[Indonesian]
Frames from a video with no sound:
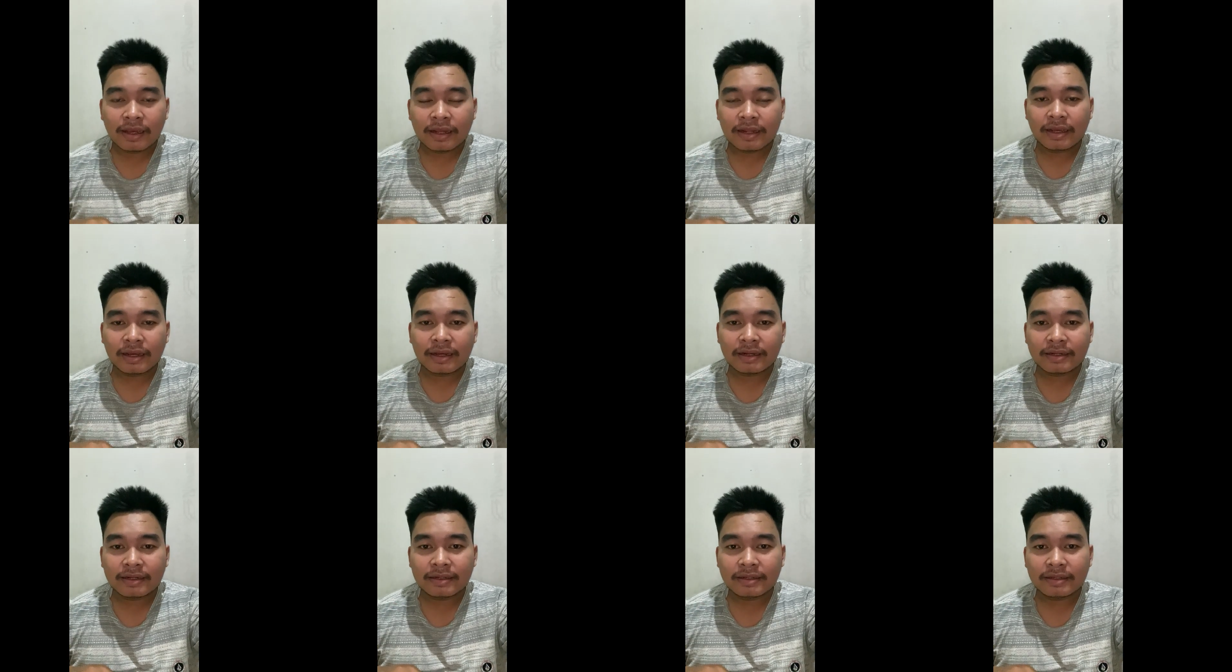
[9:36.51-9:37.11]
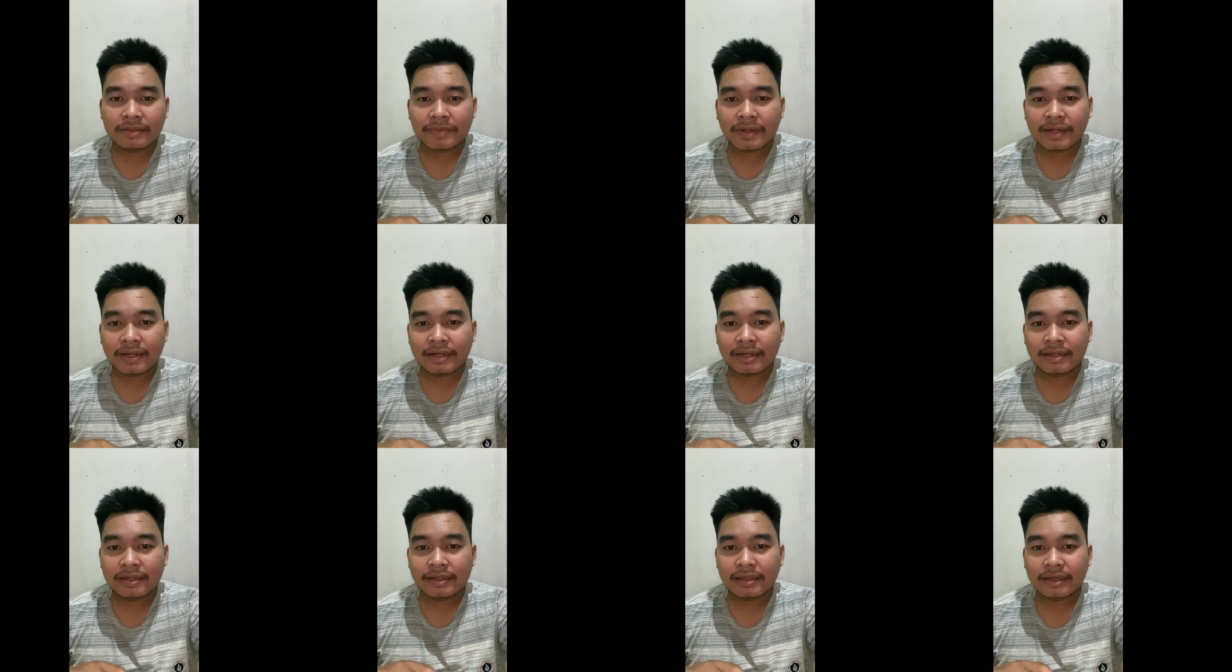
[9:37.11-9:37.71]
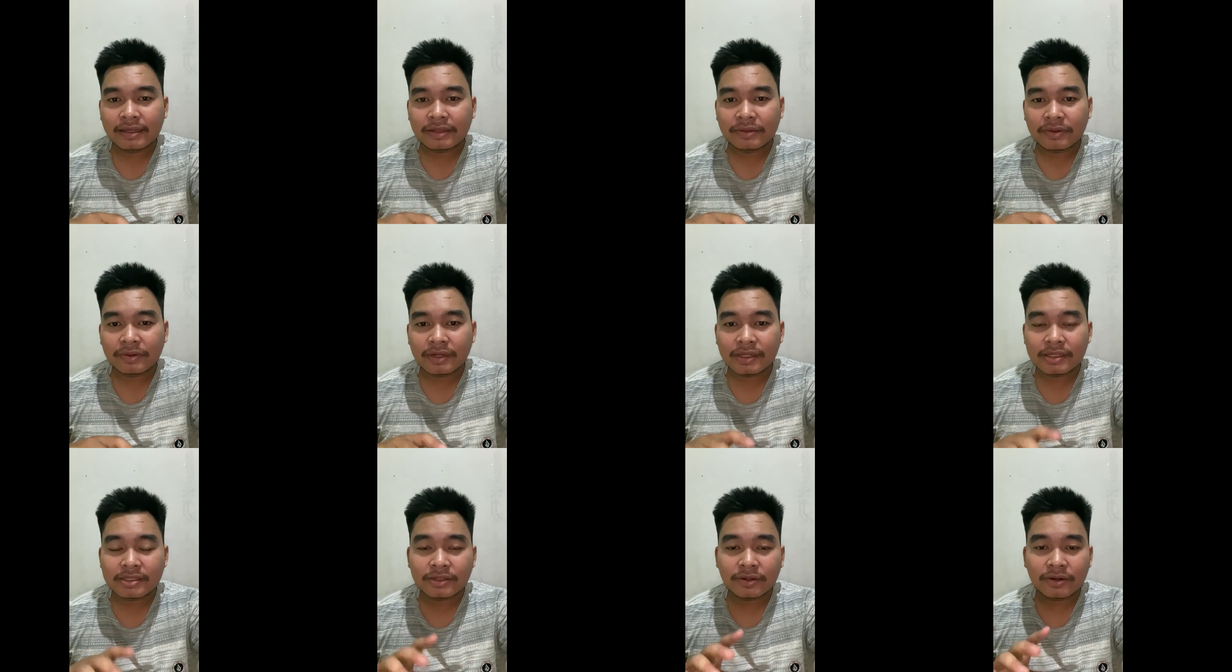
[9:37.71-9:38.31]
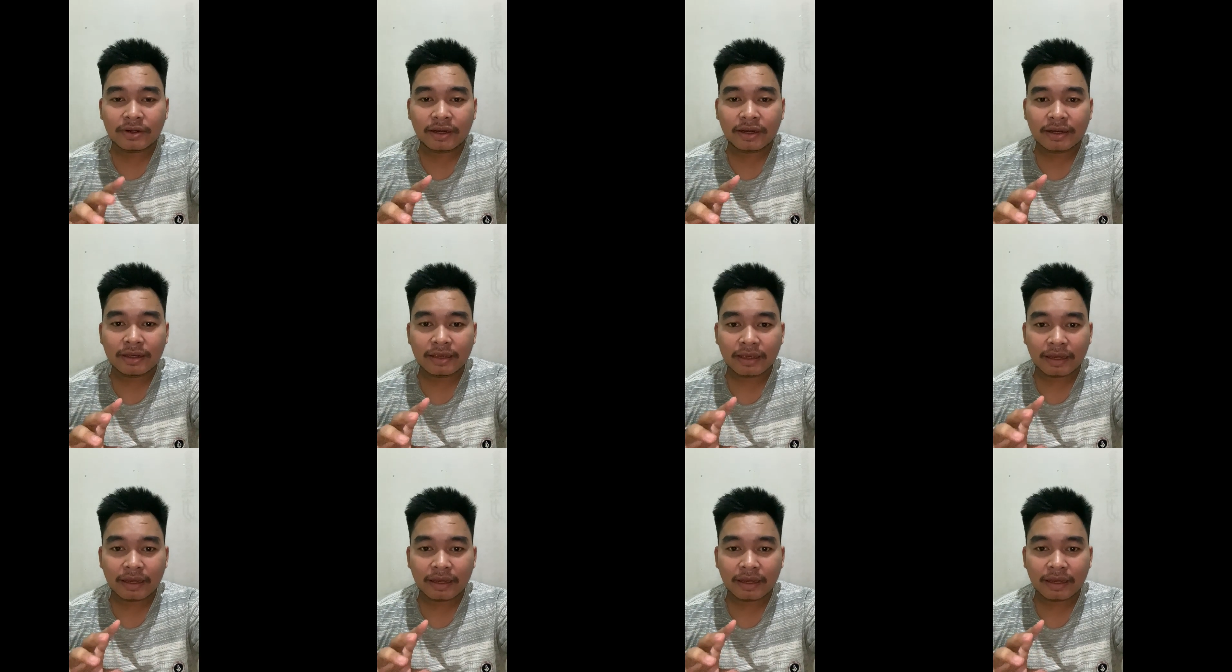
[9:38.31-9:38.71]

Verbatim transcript: yang dimana dia itu adalah seorang